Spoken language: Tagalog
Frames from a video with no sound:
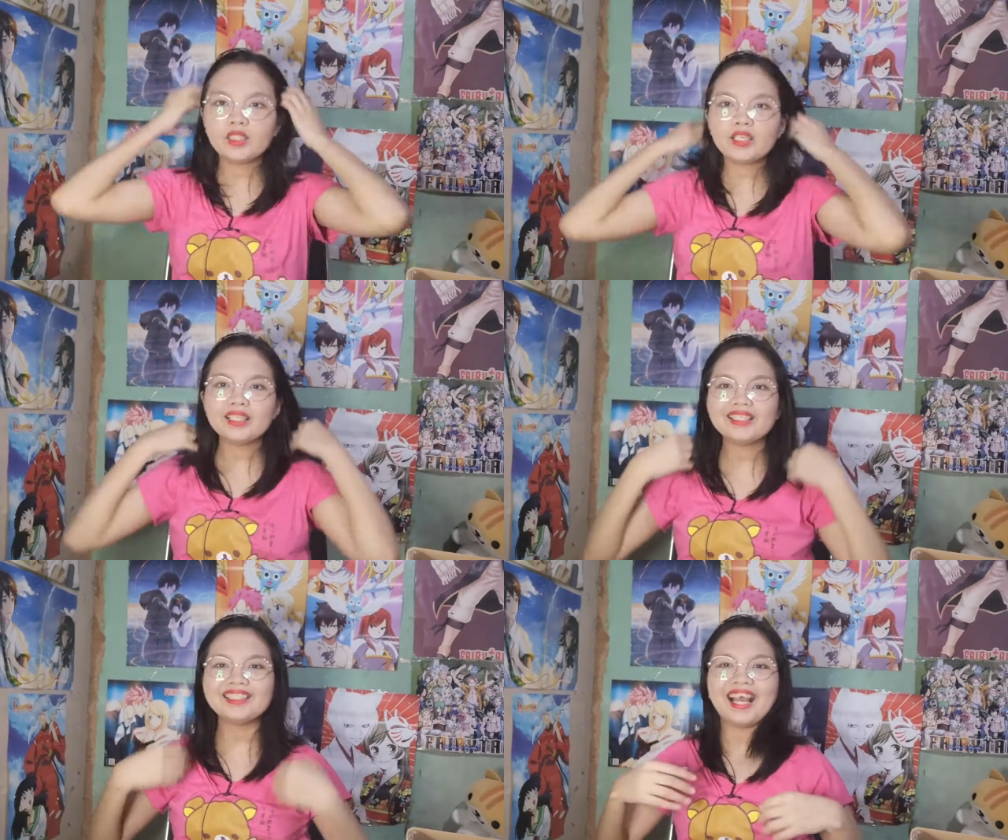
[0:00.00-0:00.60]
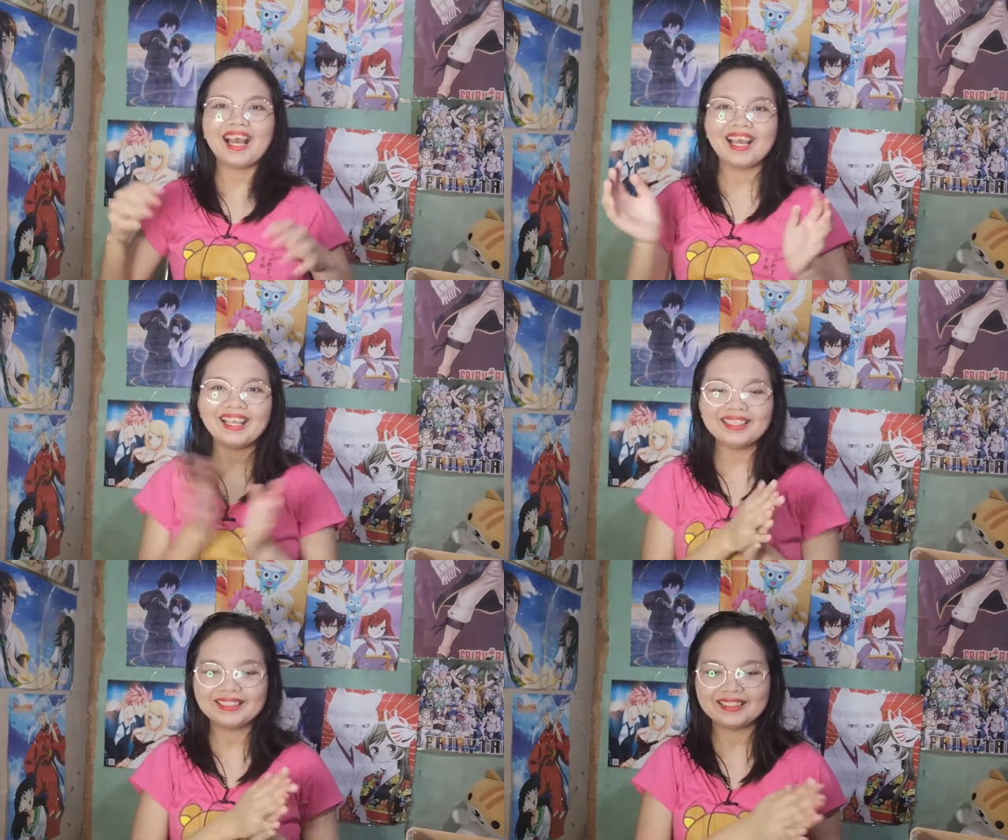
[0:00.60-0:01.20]
So, ayan
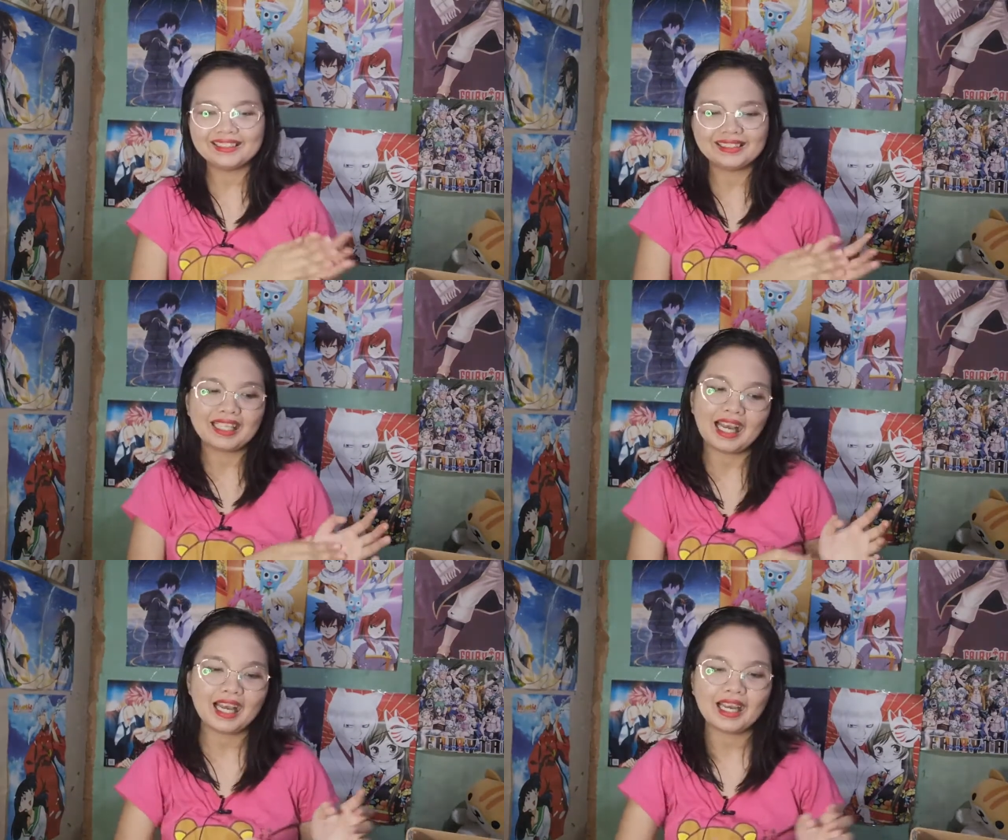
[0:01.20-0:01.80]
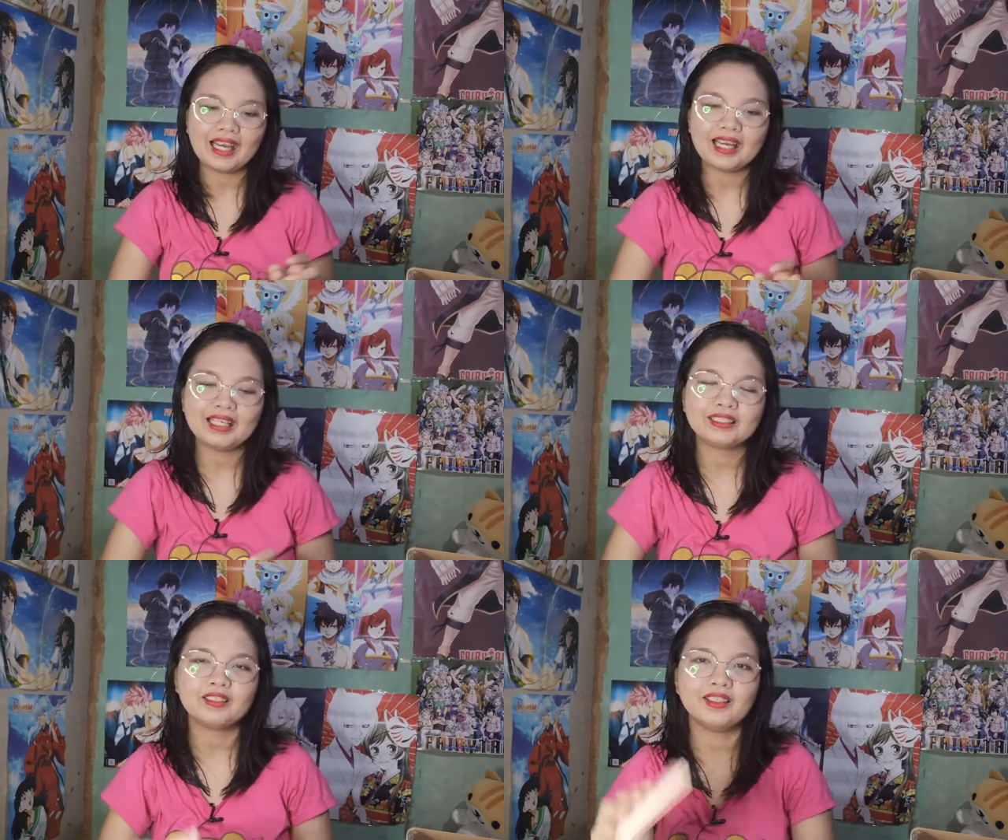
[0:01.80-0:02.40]
guys. Uh, ah,
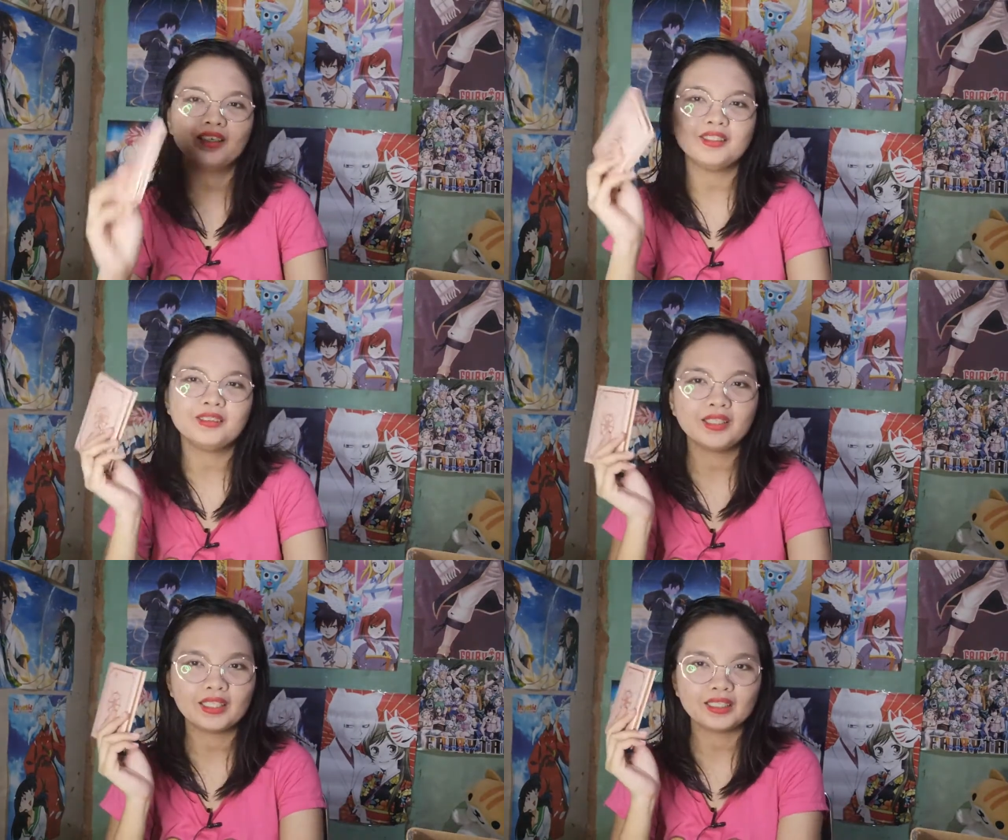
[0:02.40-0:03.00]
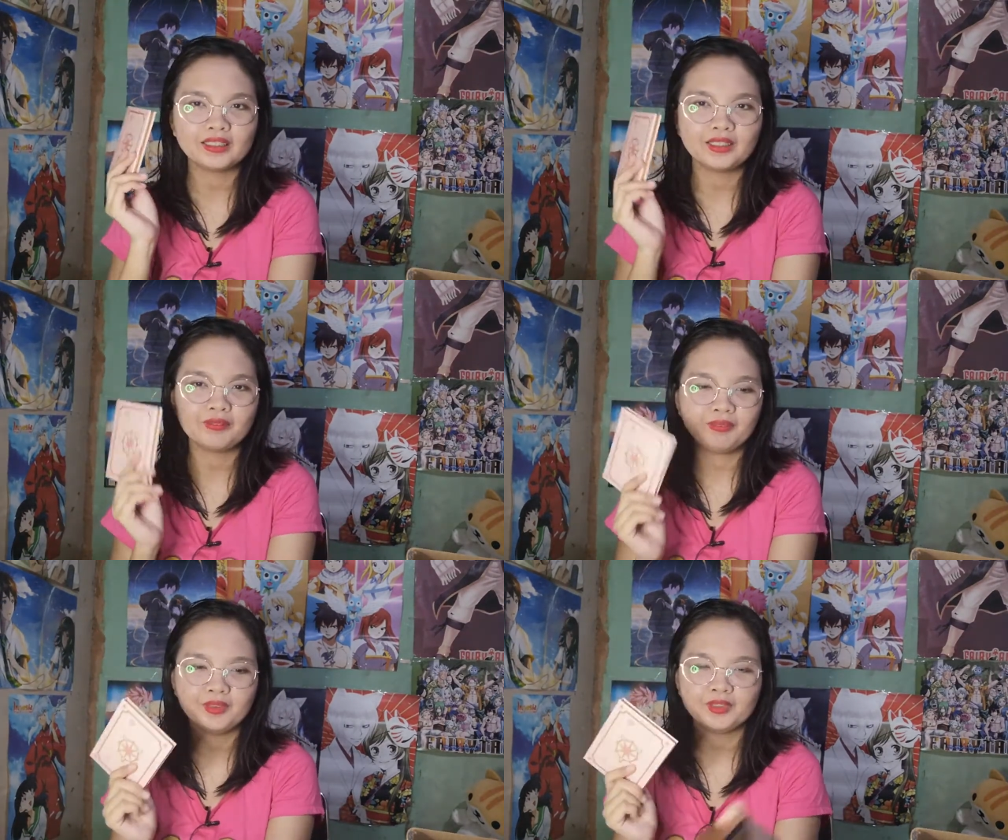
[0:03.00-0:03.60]
ito lang yung
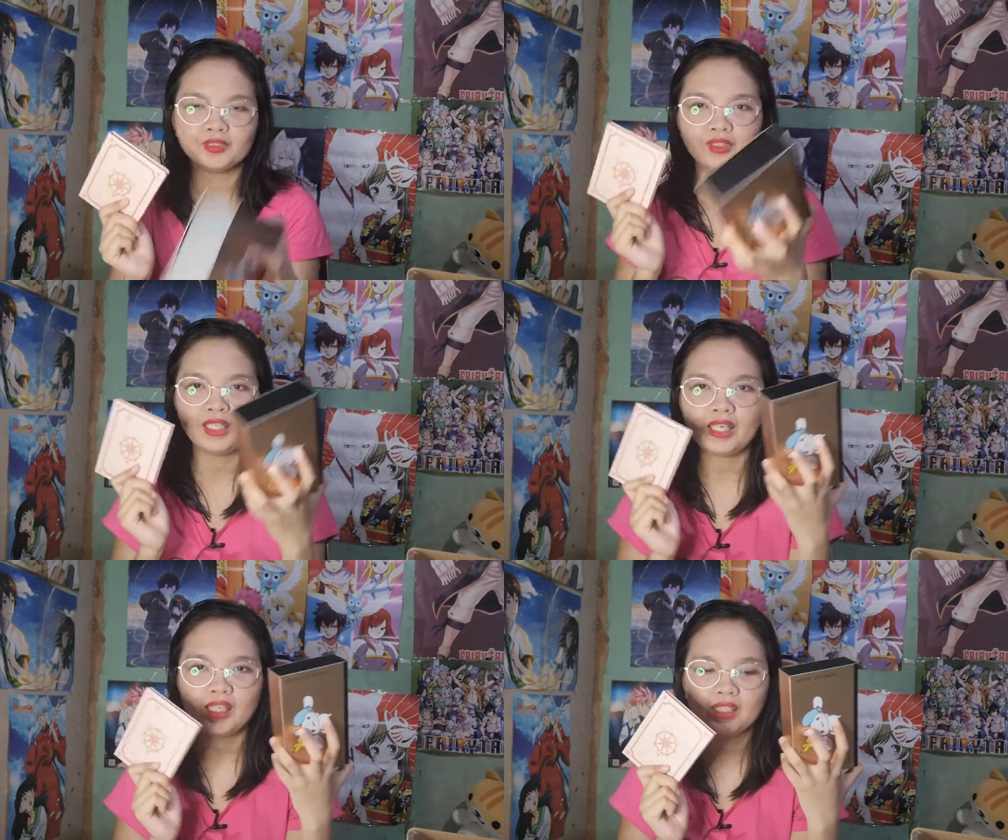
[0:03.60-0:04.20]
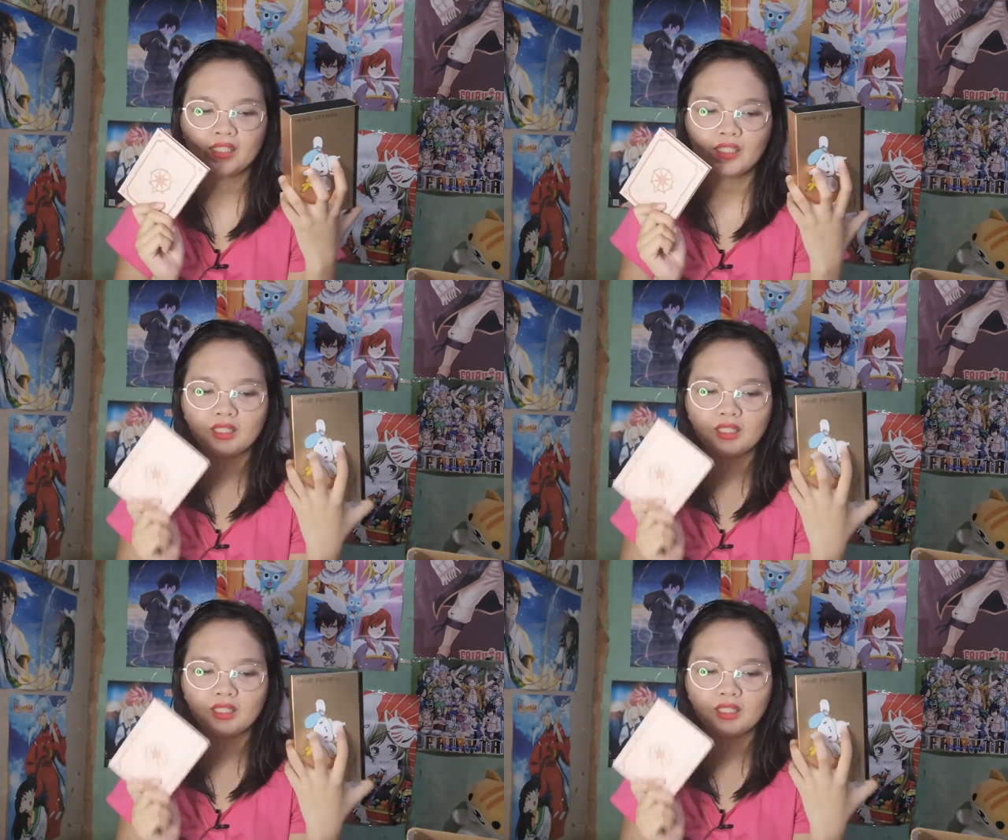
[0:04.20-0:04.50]
na-receive ko today.